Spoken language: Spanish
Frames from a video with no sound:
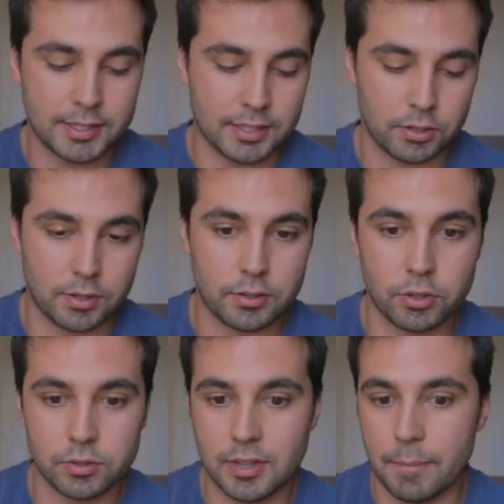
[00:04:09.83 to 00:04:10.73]

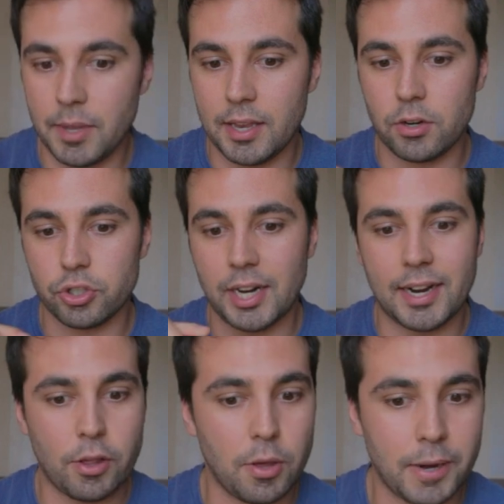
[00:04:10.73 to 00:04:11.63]
echaron también los del
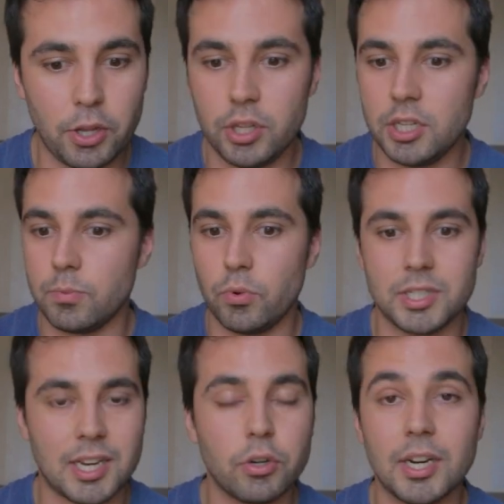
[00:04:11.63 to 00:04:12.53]
grado de periodismo,
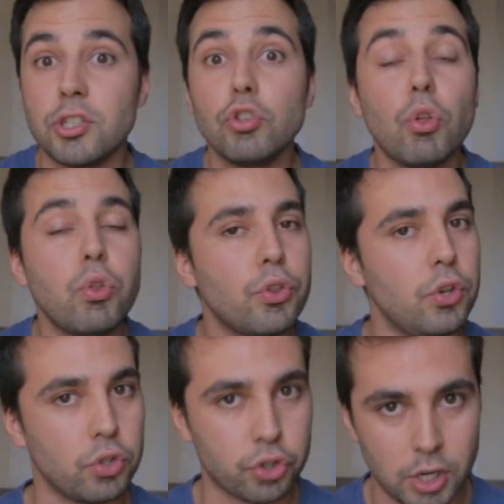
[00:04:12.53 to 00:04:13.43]
echaron, echó todo
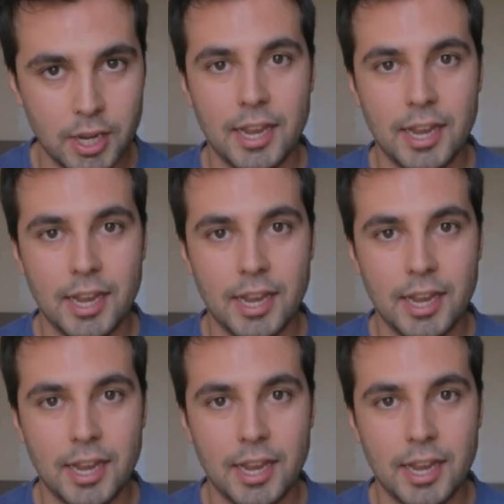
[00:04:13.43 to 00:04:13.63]
Dios.